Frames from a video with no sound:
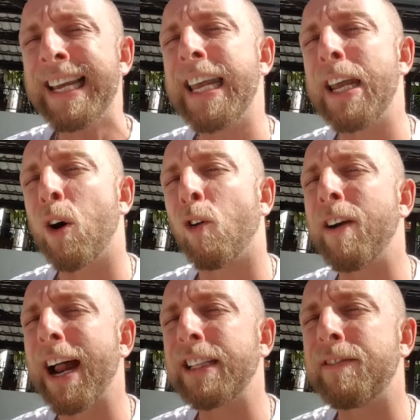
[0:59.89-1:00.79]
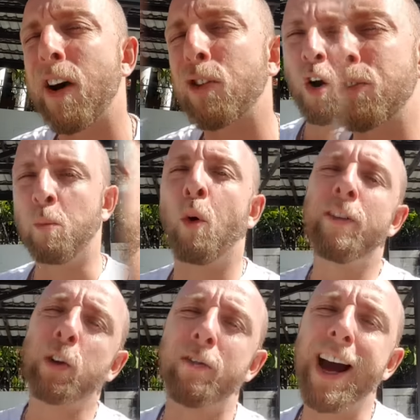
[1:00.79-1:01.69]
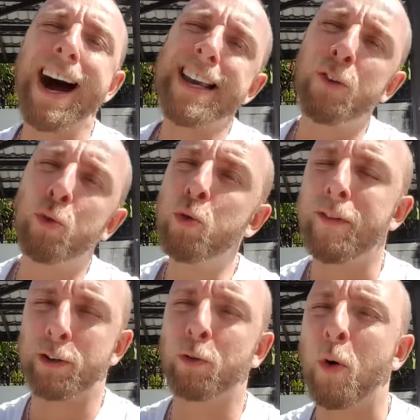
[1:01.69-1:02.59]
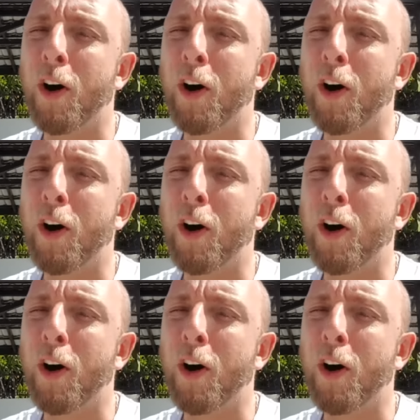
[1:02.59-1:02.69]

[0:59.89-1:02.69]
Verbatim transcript: et on verra la différence. Bon, en fait, on verra rien du tout. On va surtout